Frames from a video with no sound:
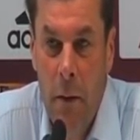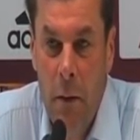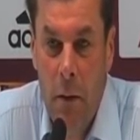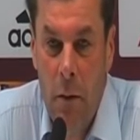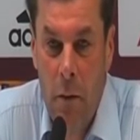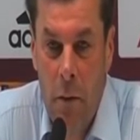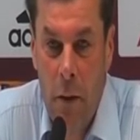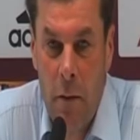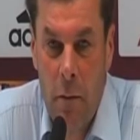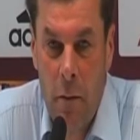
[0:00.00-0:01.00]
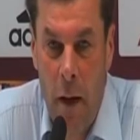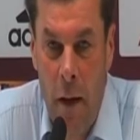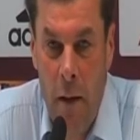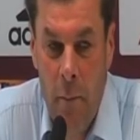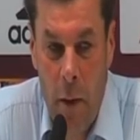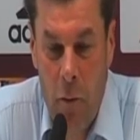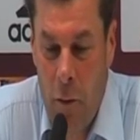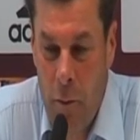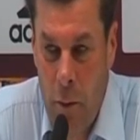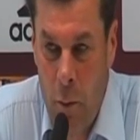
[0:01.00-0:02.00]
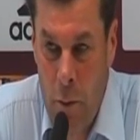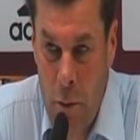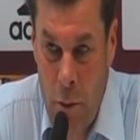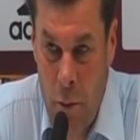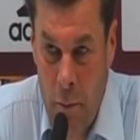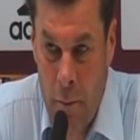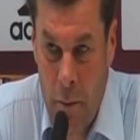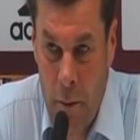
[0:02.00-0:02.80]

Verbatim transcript: Und das geht allen Mannschaften da unten so.